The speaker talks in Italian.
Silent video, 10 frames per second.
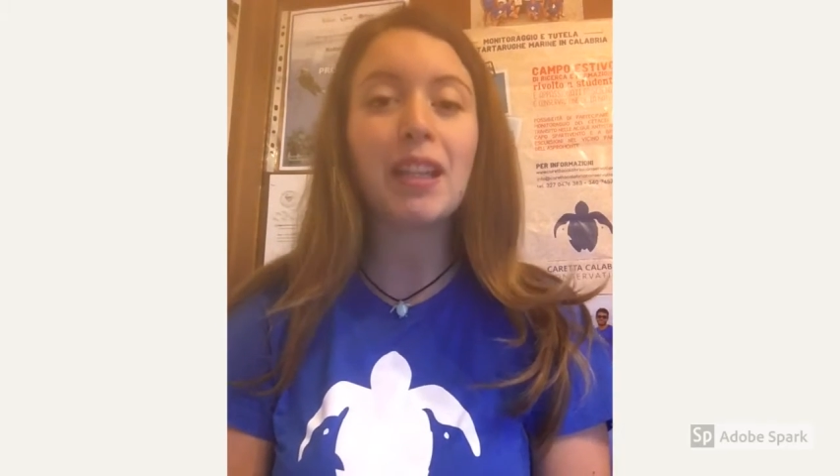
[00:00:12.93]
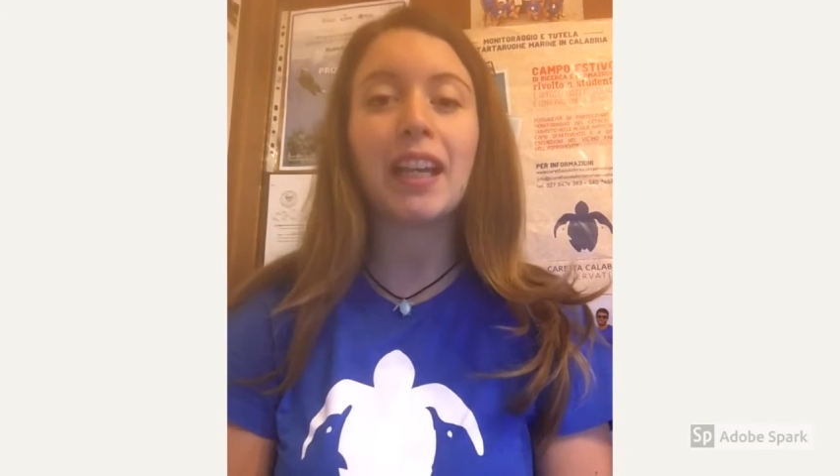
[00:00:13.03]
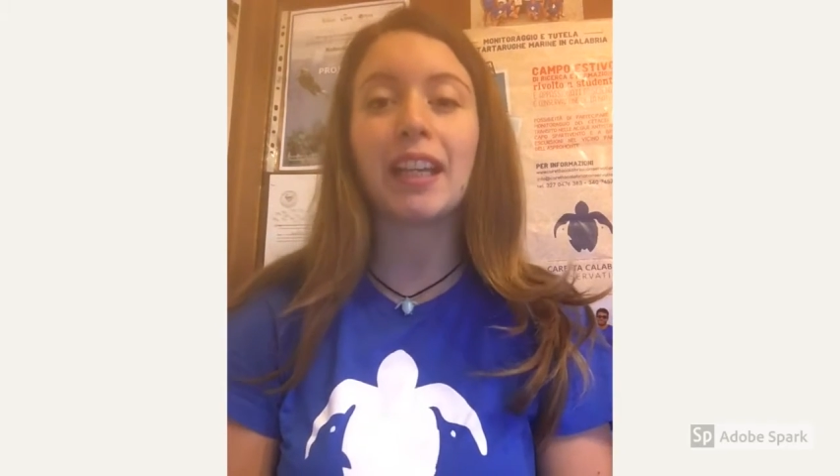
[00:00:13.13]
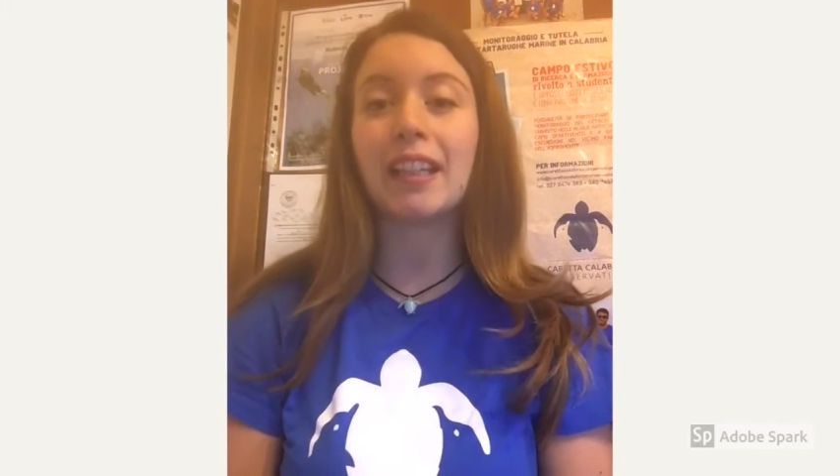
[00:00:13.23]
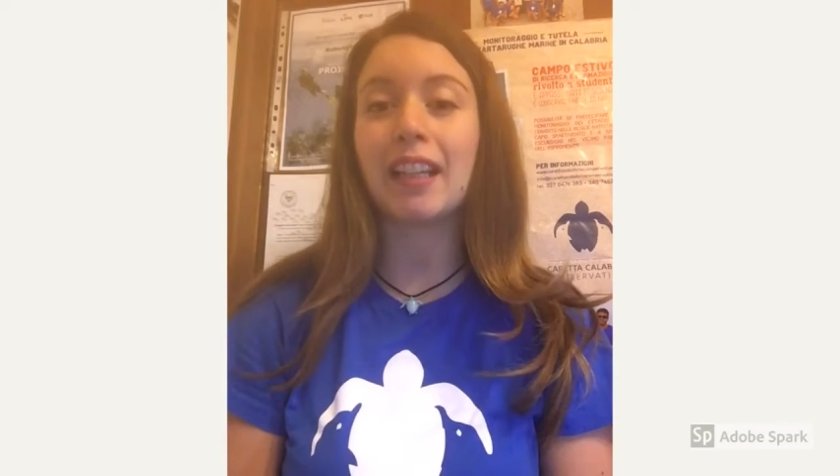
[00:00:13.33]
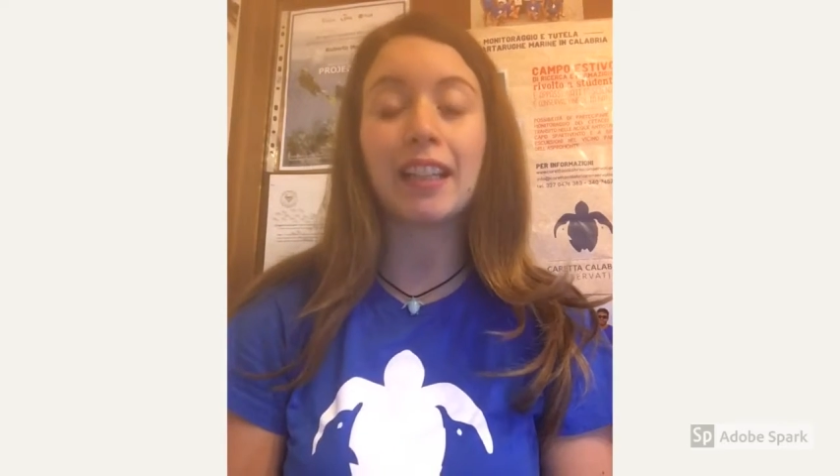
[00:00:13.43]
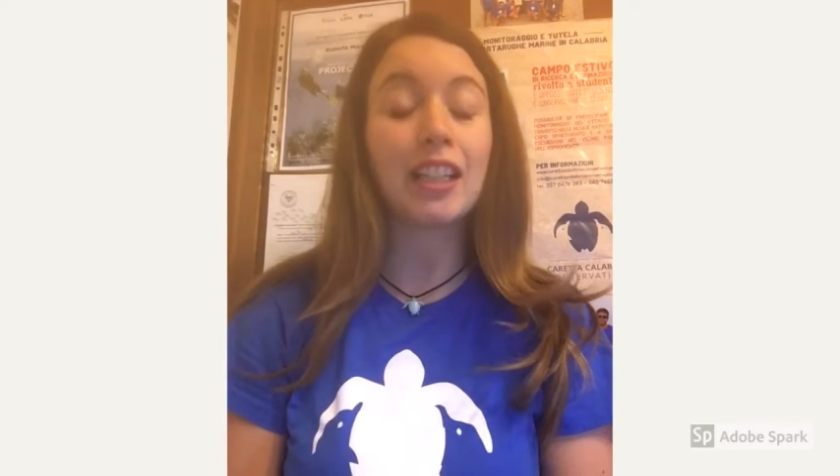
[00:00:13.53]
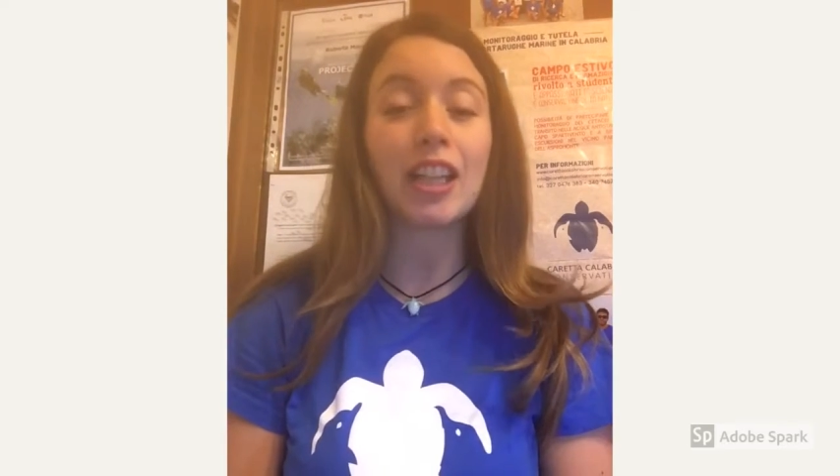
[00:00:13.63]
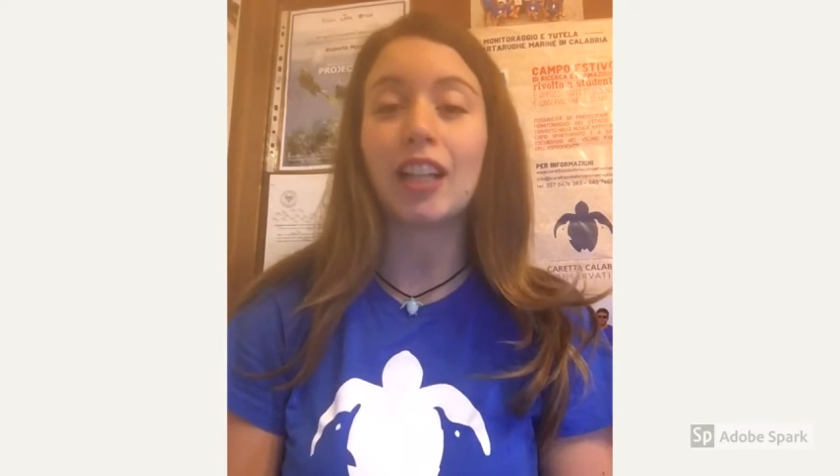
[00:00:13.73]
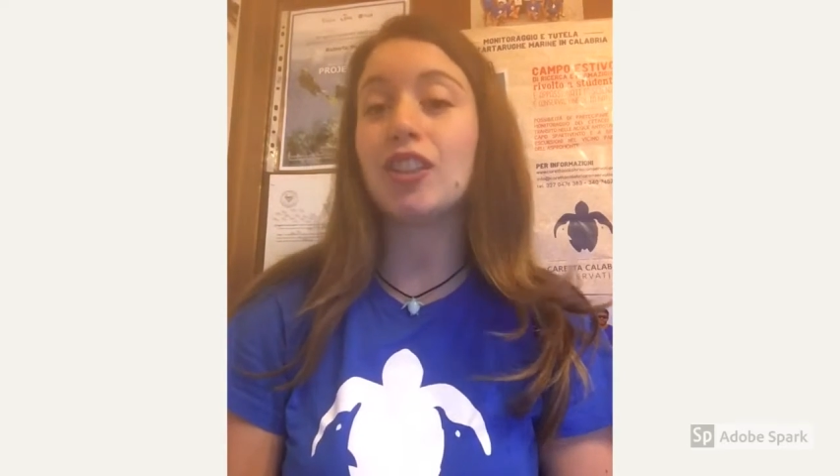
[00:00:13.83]
e dal
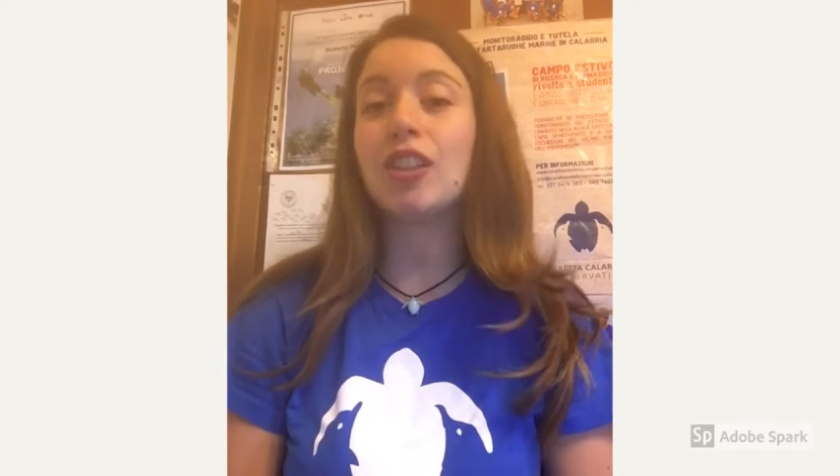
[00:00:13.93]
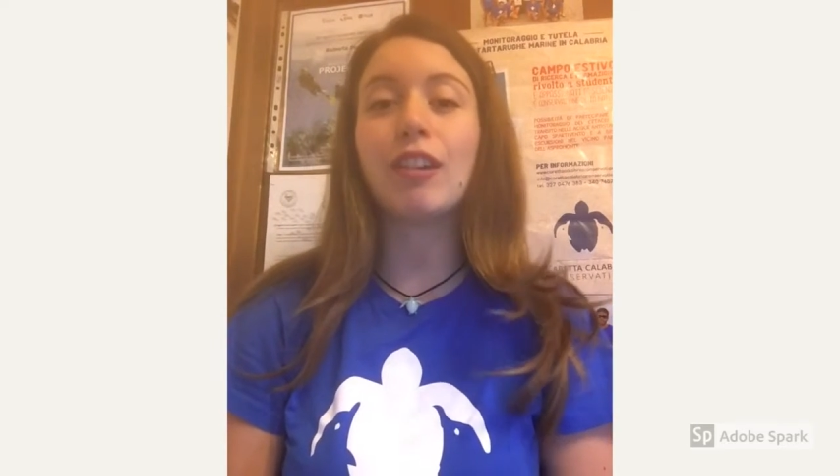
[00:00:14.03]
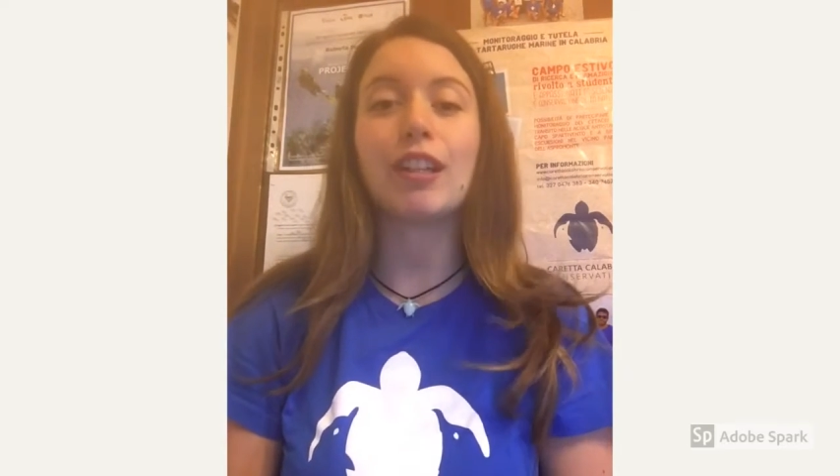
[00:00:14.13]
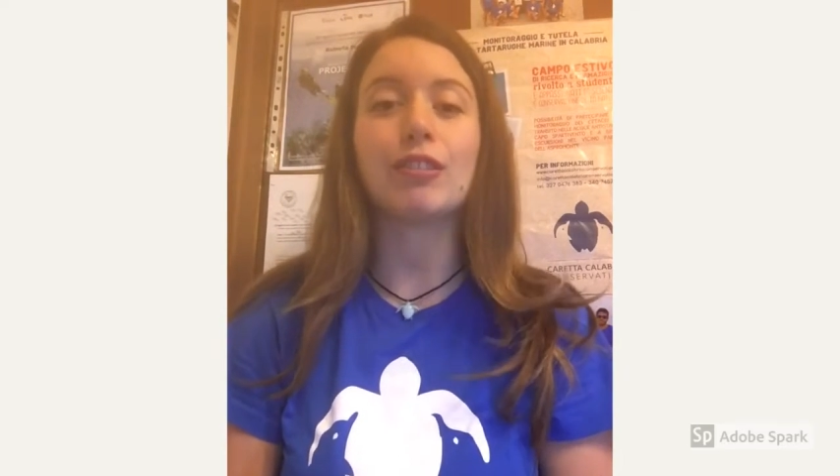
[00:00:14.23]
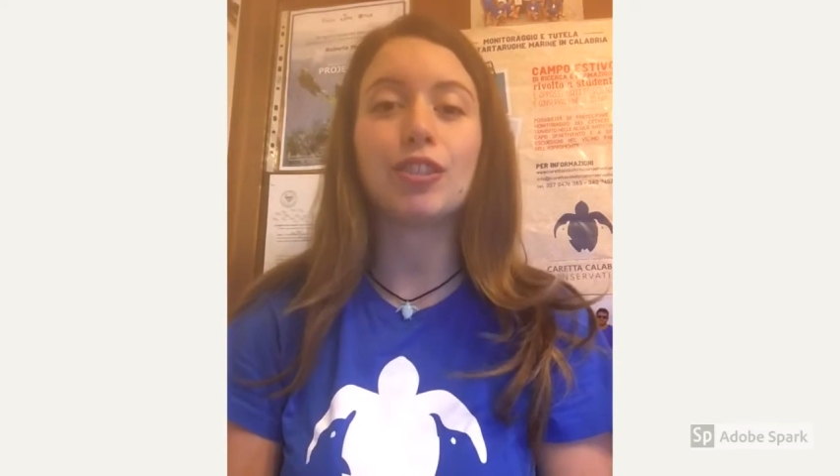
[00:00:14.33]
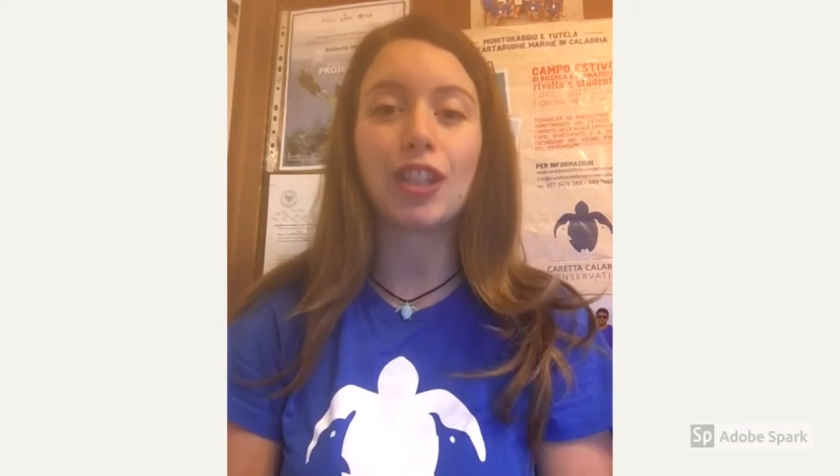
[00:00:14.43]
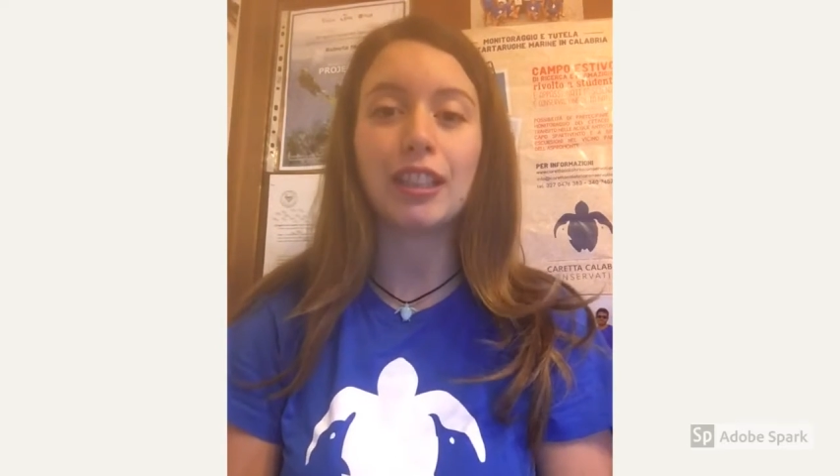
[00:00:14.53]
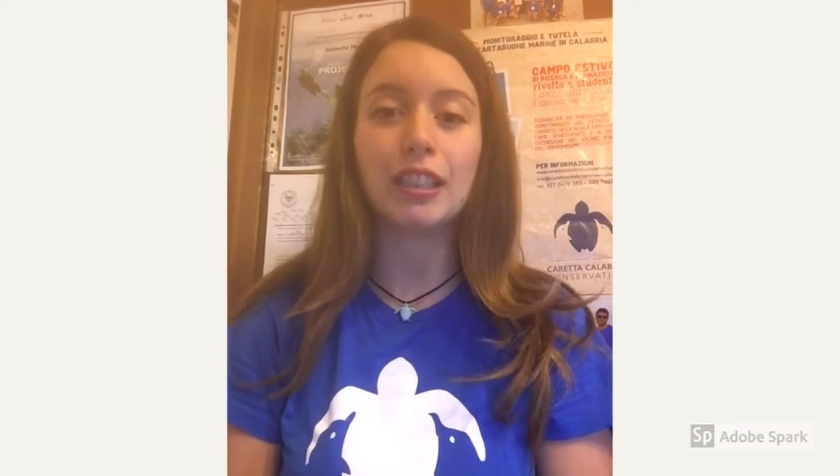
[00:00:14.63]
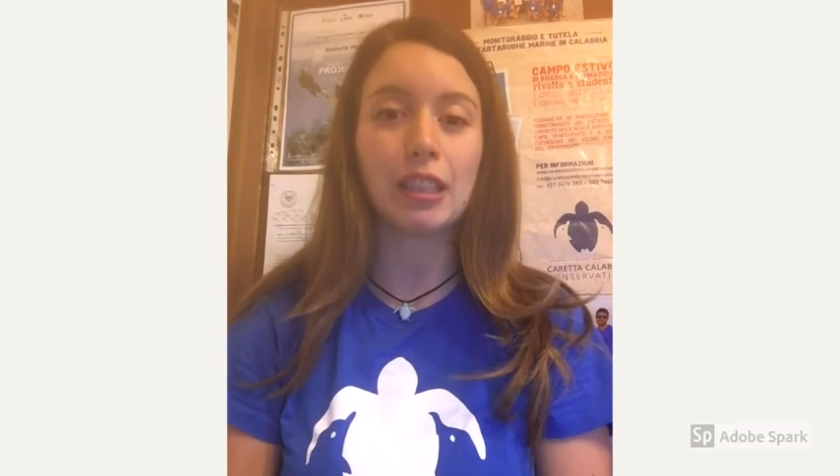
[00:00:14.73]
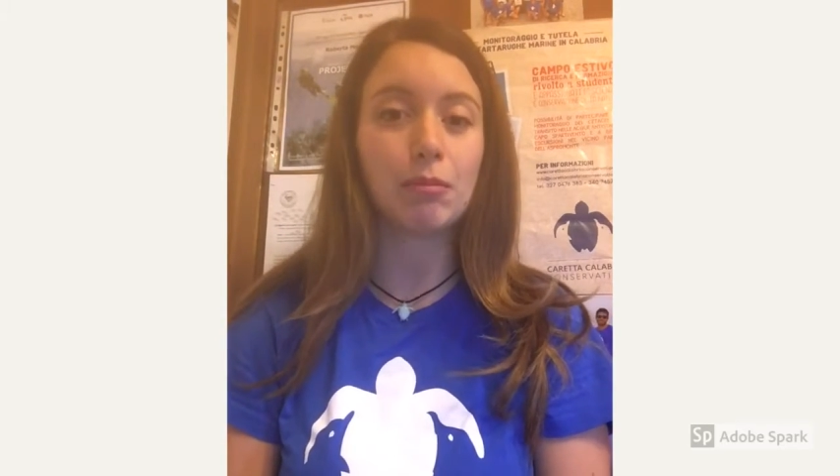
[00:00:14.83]
Cretacico erano già
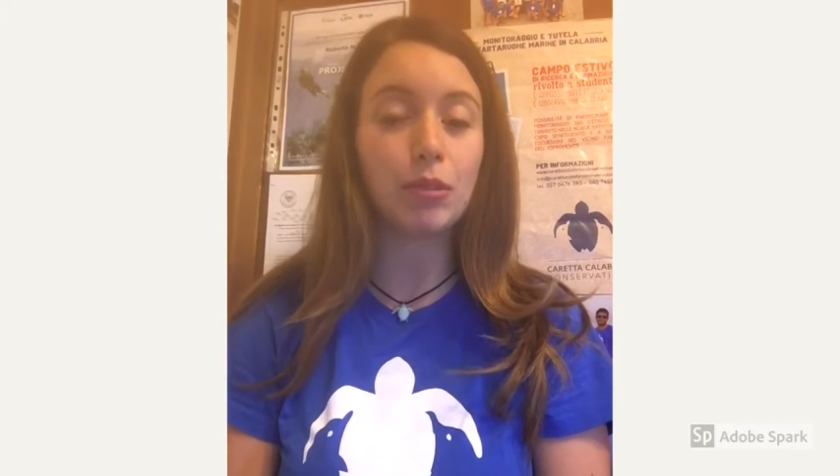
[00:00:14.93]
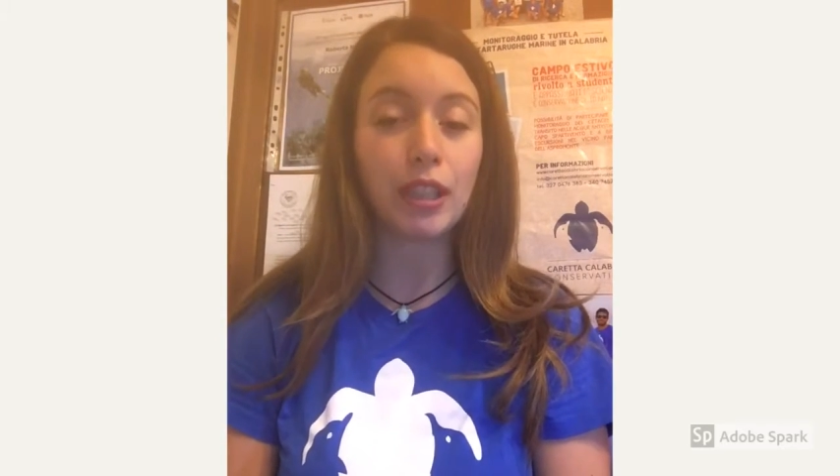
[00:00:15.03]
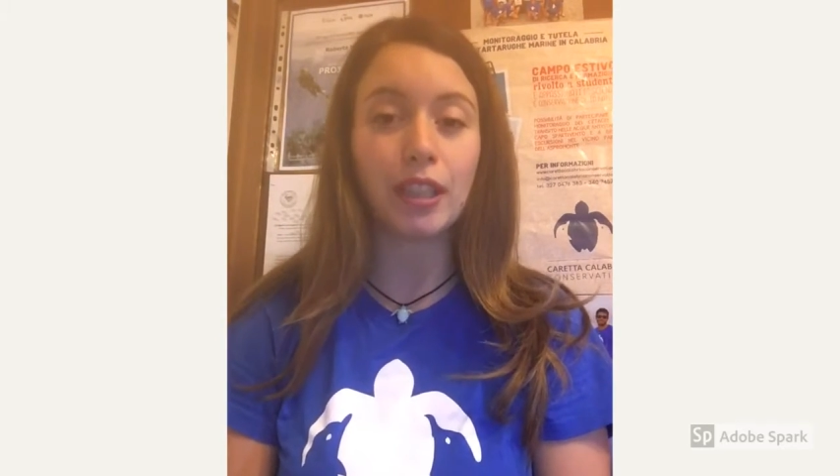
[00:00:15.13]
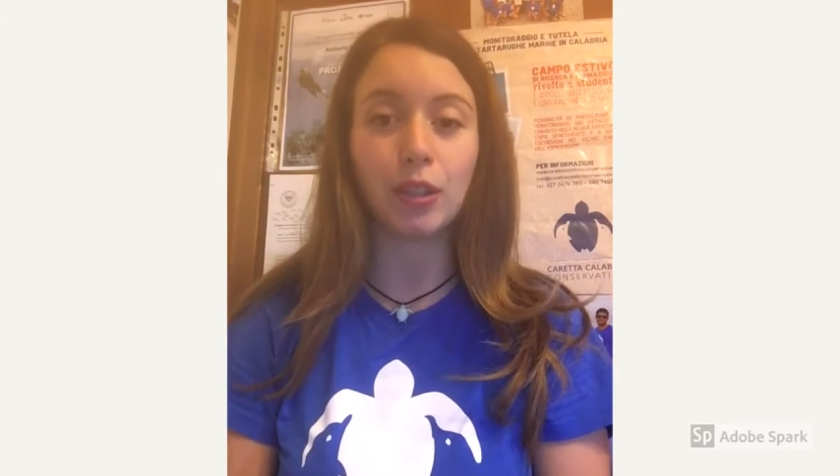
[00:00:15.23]
distribuite